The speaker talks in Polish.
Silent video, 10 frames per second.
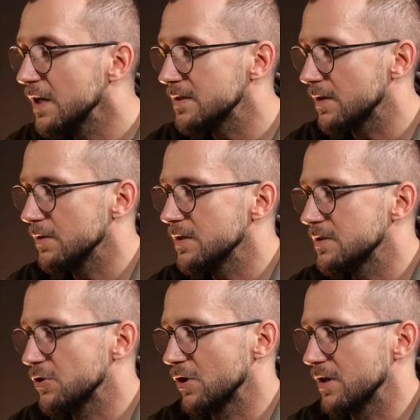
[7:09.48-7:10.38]
Nie jest to, nie
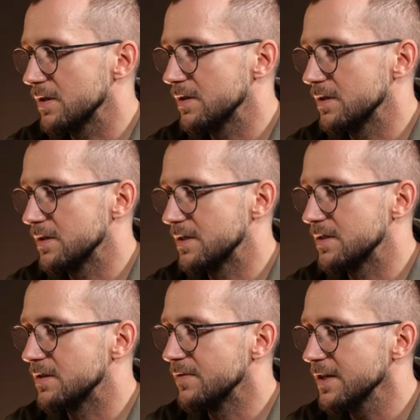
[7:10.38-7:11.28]
jest to szoker e,
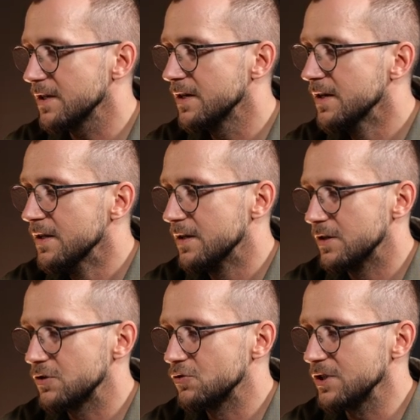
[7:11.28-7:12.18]
zdecydowanie.
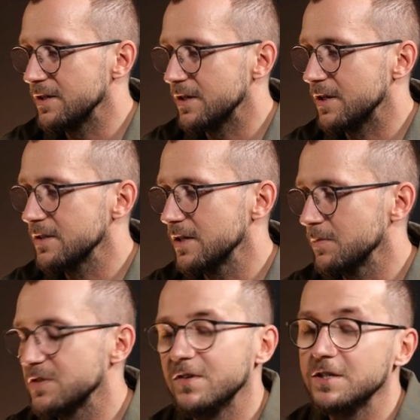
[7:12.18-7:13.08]
E, sztuczna inteligencja
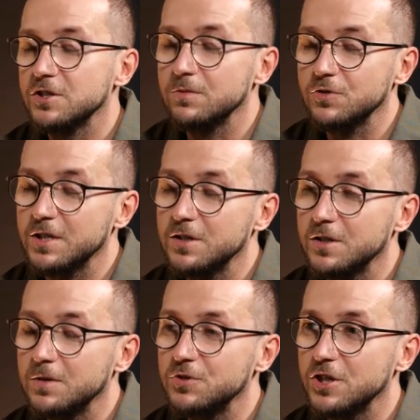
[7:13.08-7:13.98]
pozwala też na przykład
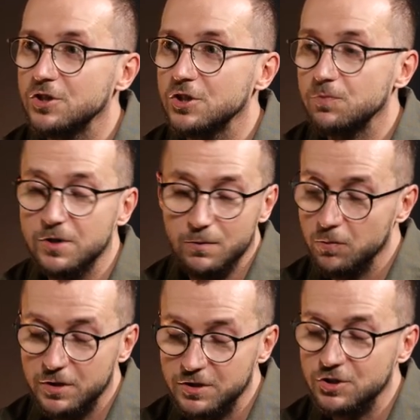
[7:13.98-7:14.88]
przejrzeć programy
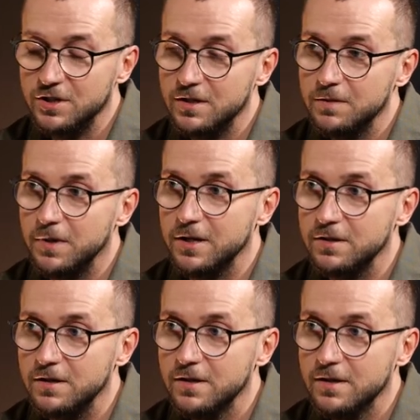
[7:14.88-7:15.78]
polityczne
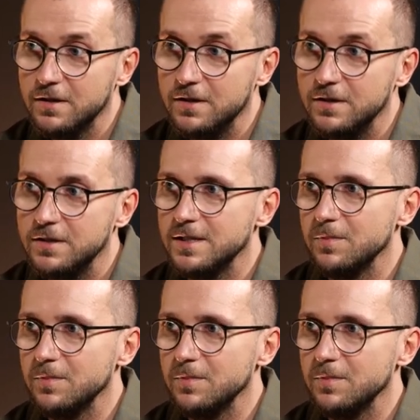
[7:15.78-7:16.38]
partii i